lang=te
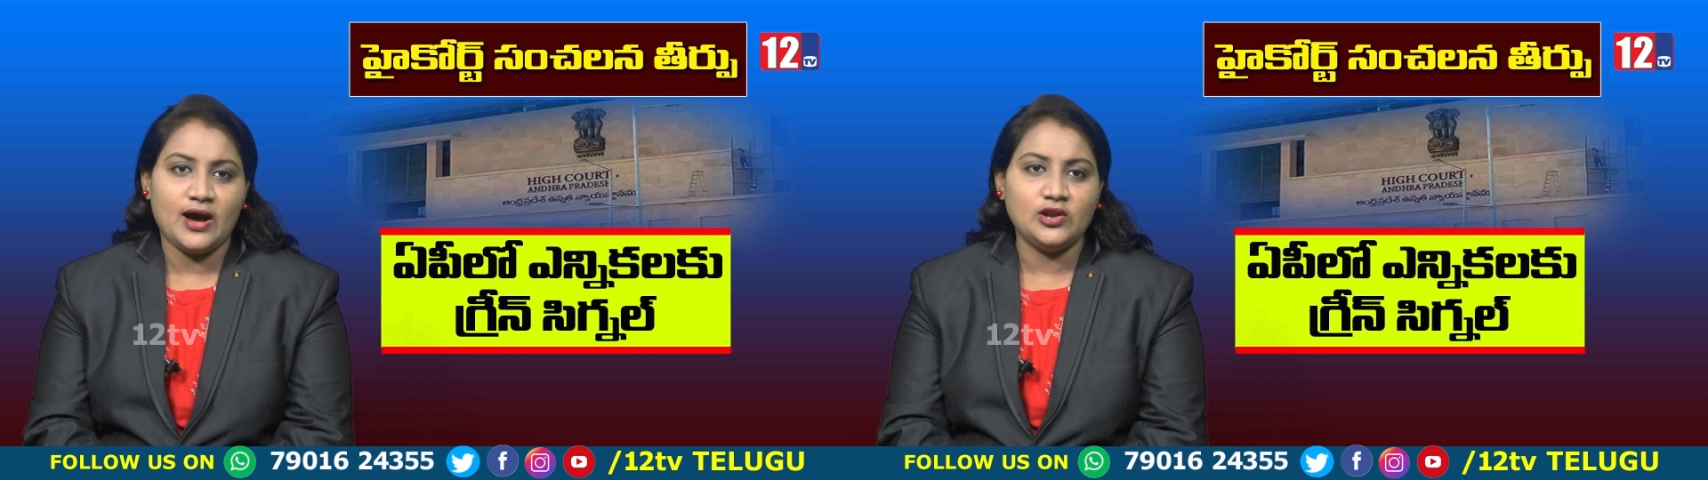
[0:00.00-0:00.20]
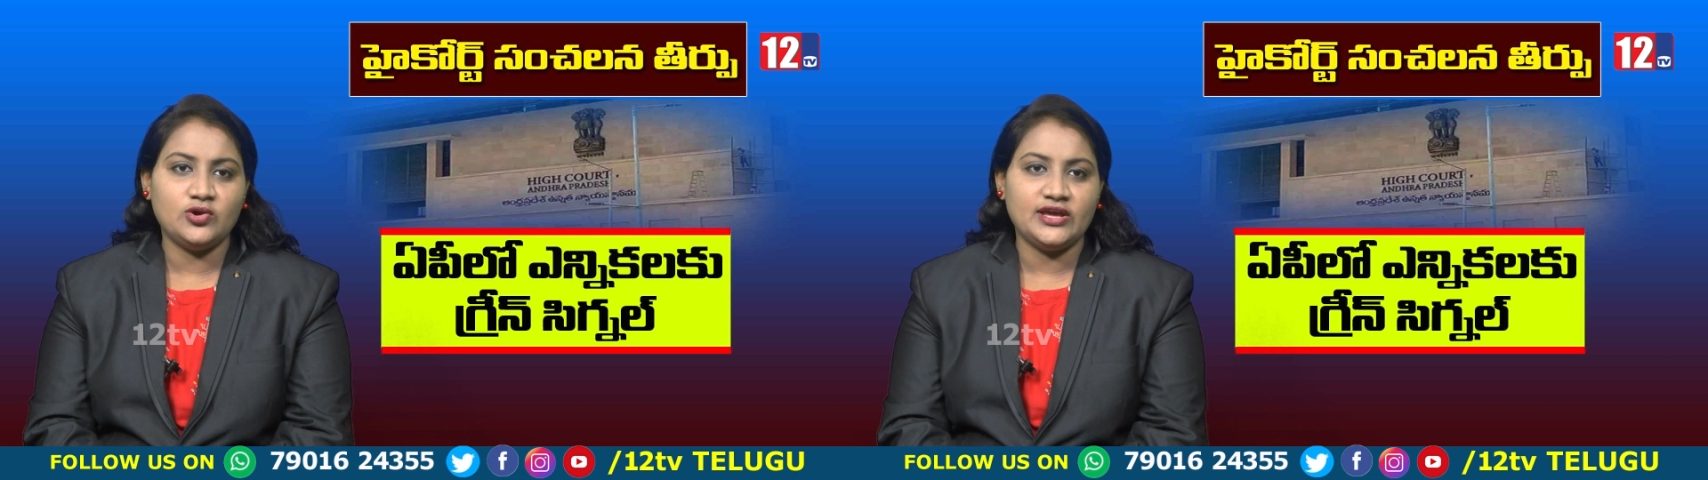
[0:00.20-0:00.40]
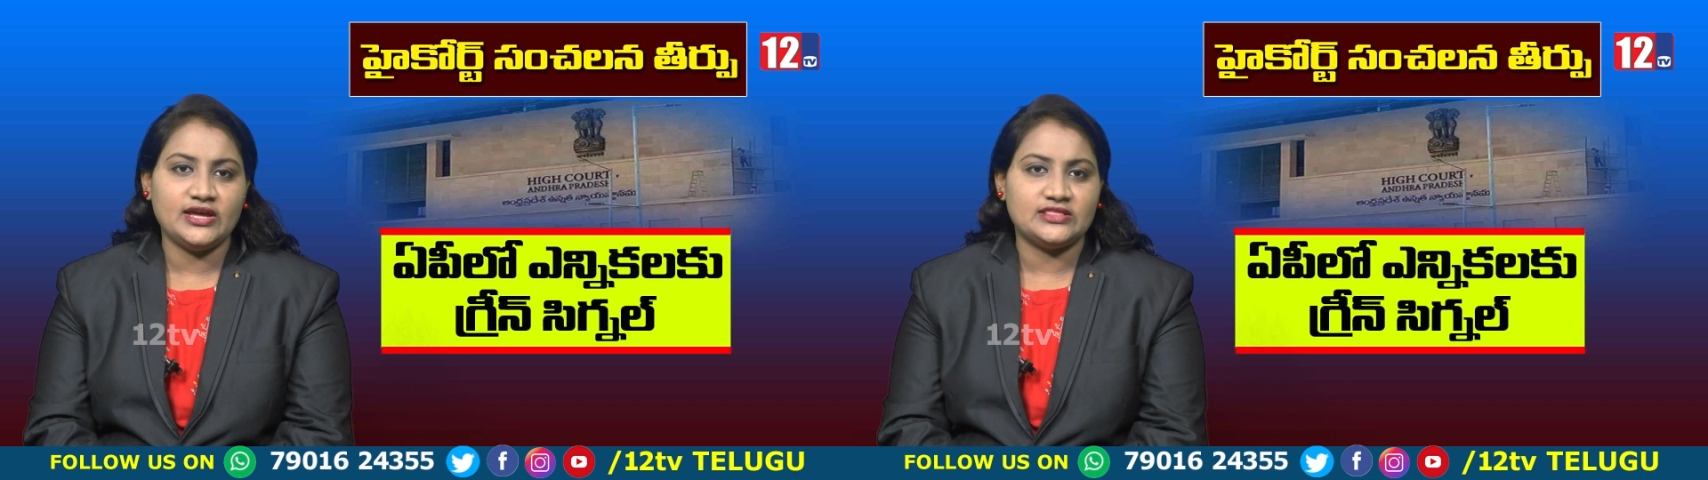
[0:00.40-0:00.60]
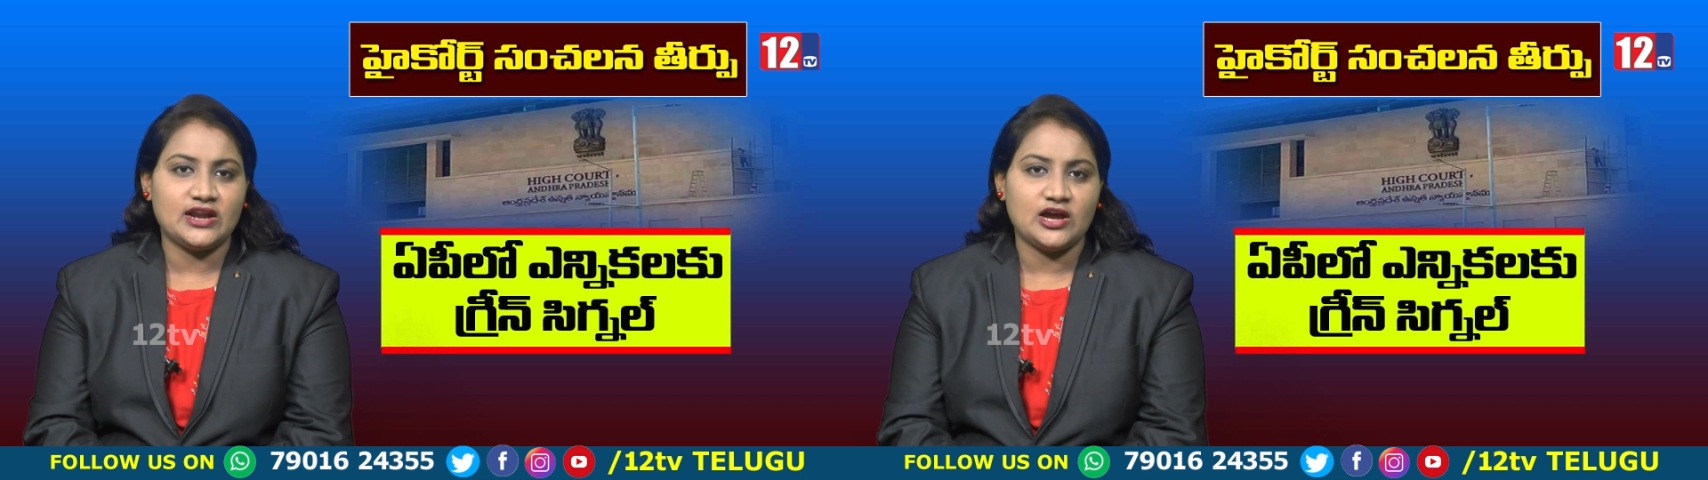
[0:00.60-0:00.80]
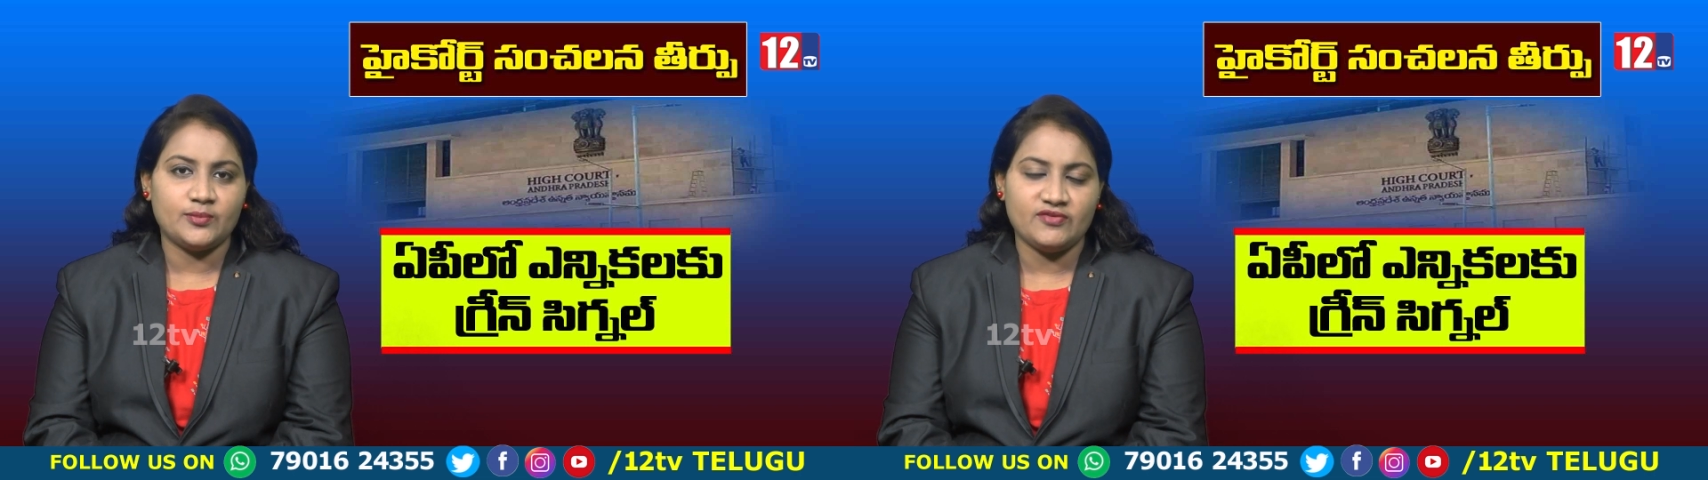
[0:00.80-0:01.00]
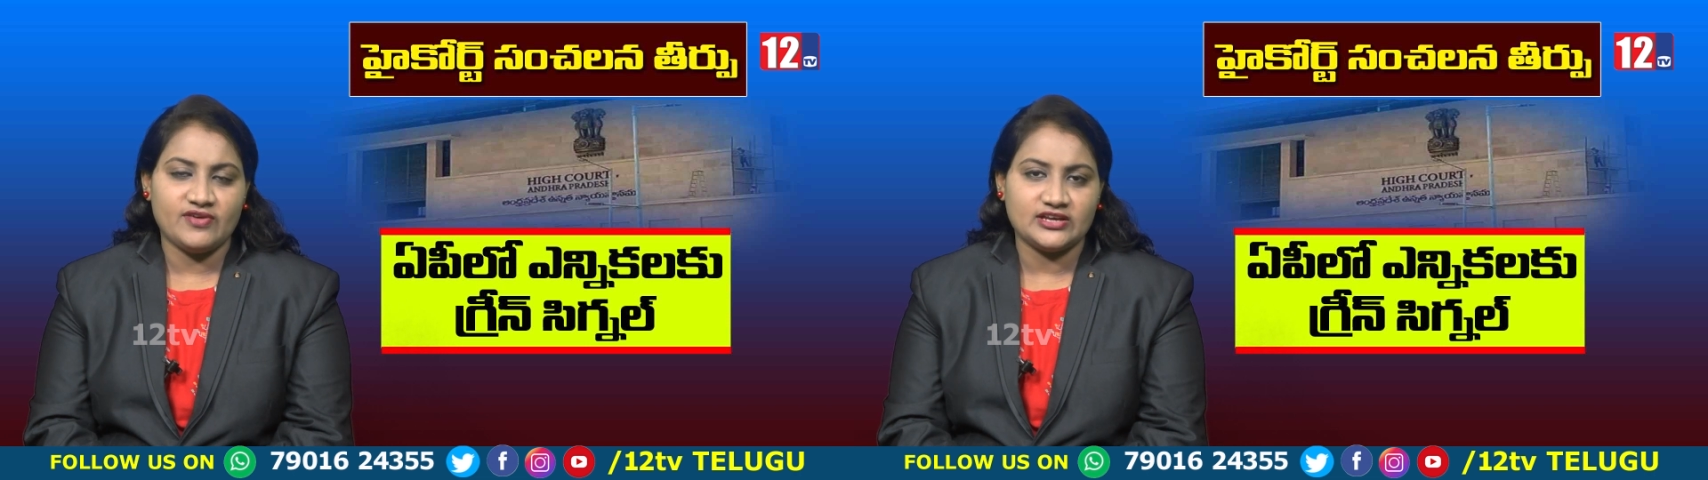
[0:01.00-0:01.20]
పాల్గొనే యంత్రాంగమే